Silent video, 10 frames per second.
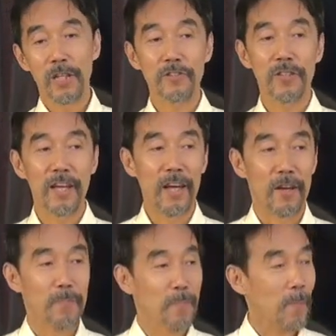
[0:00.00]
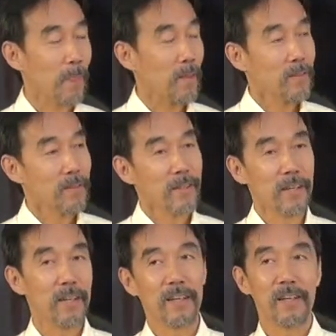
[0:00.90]
でもですね、
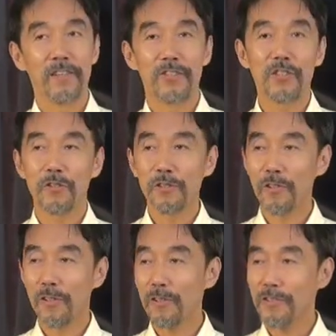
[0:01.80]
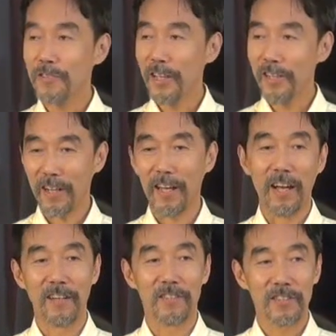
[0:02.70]
えー、仕事の成果
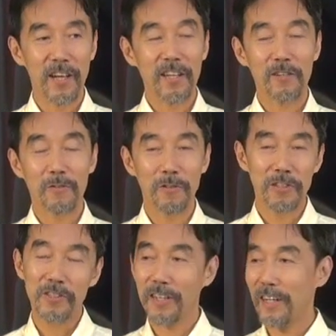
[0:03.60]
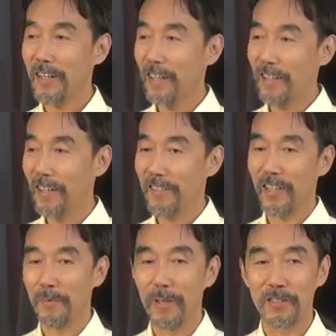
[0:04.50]
や時間や効率から考
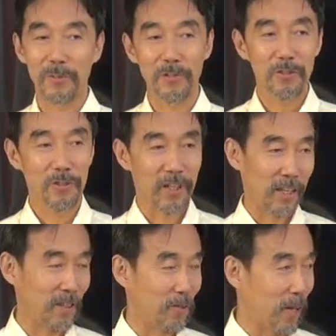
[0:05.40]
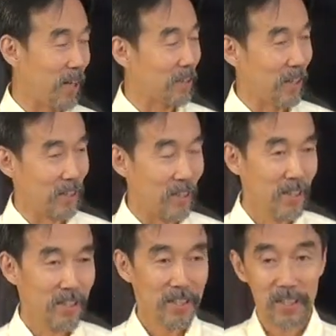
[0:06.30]
えたらば自分一人でやってる方がはるかに
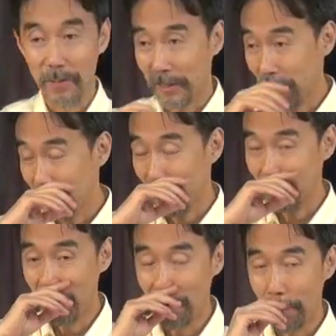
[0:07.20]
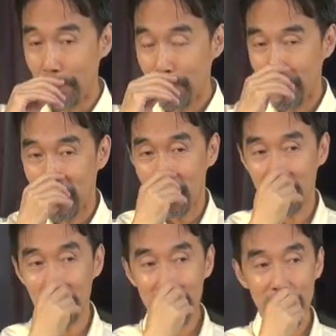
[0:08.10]
いいわけですけども
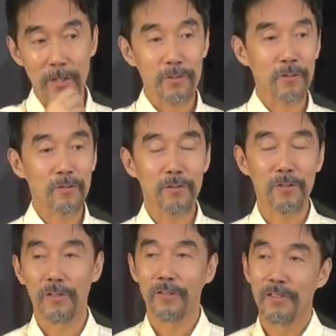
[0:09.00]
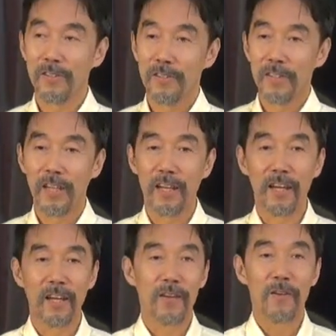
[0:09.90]
お父さんはすごく、
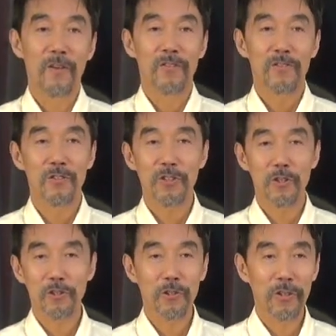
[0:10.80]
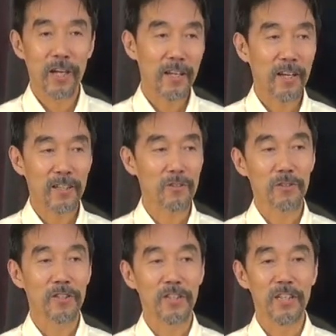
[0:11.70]
えー、その仕事をやり合え
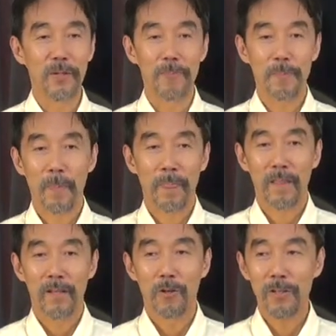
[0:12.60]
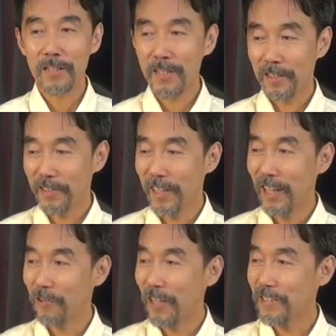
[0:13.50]
た時に「お母さん来
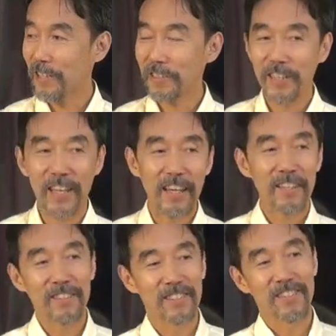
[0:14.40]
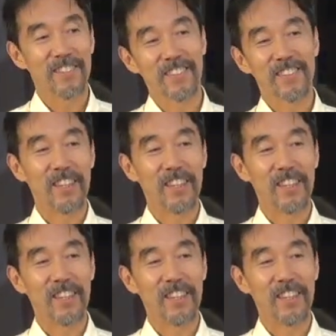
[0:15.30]
てお母さん来て